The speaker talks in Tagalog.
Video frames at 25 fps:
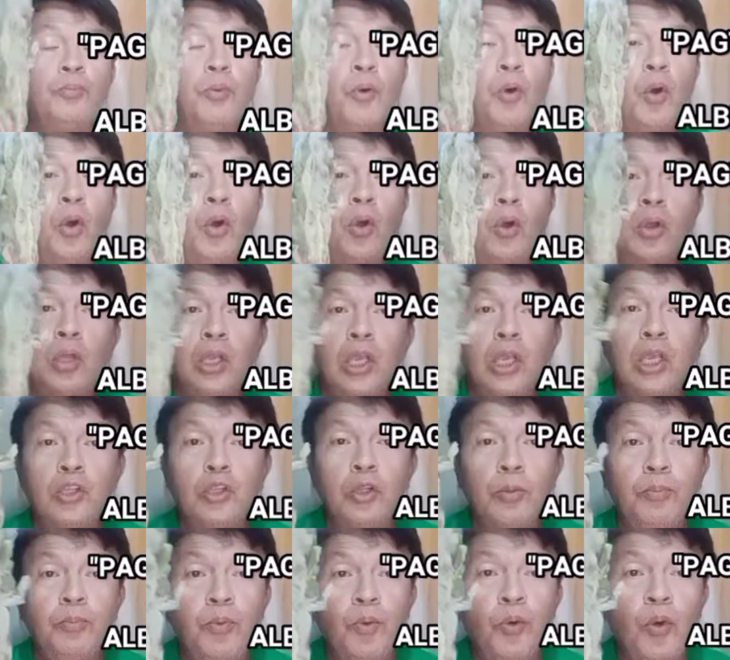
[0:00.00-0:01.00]
ito
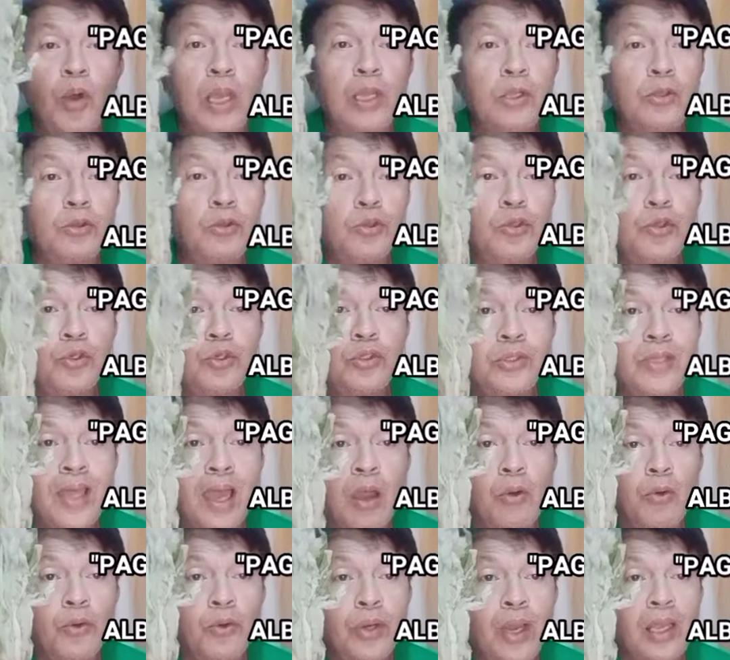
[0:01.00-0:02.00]
po, ito po
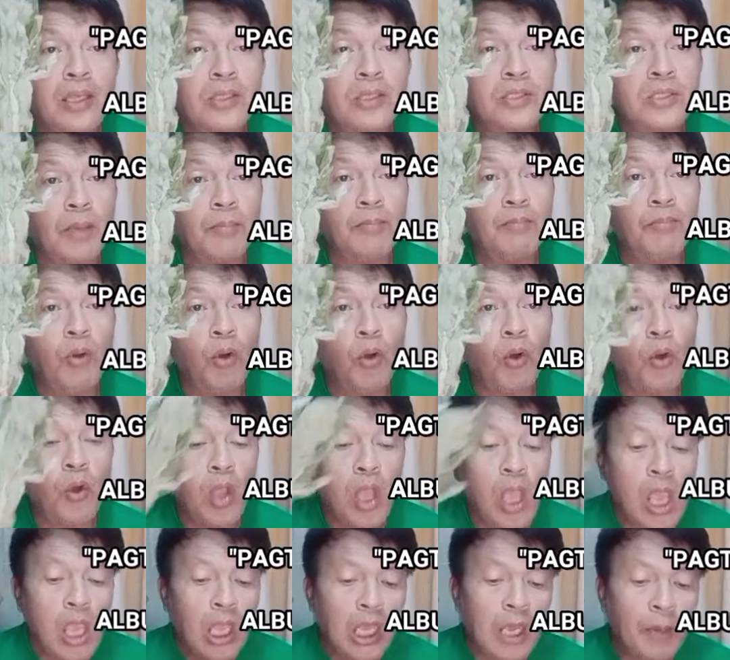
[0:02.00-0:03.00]
ito yung dahon ng
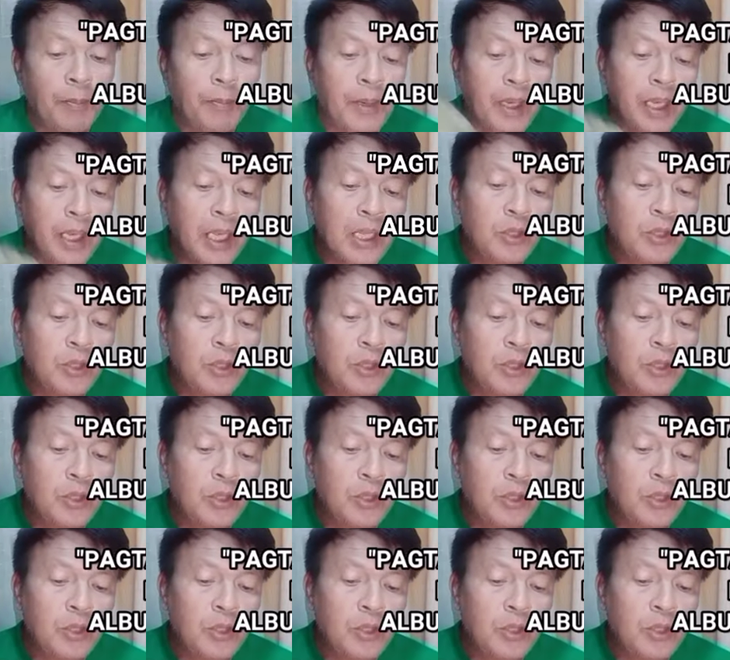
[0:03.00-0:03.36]
sambong.